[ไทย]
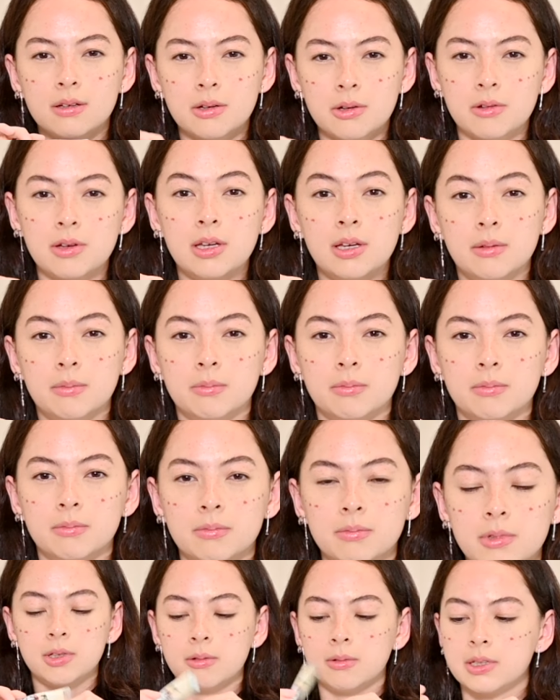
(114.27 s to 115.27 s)
ครีม
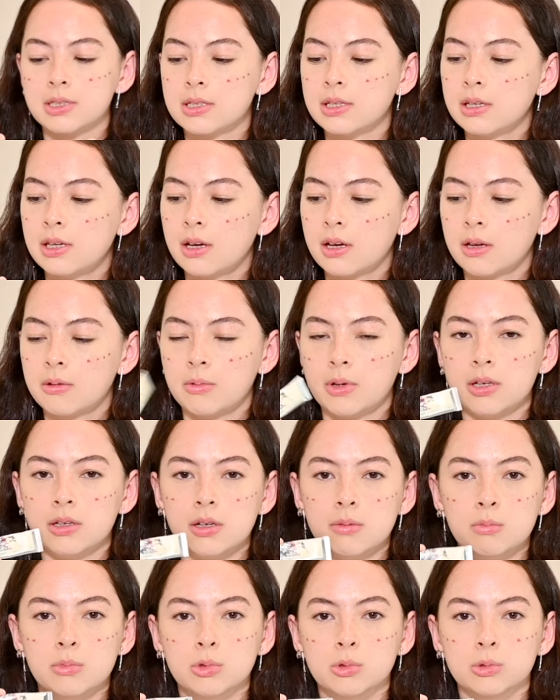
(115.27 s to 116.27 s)
หรือว่าที่เรียกกันว่า
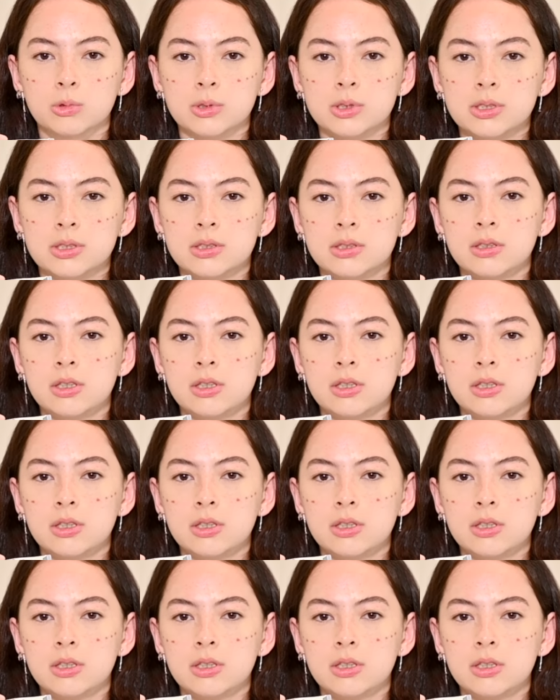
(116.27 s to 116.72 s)
เนื้อมูส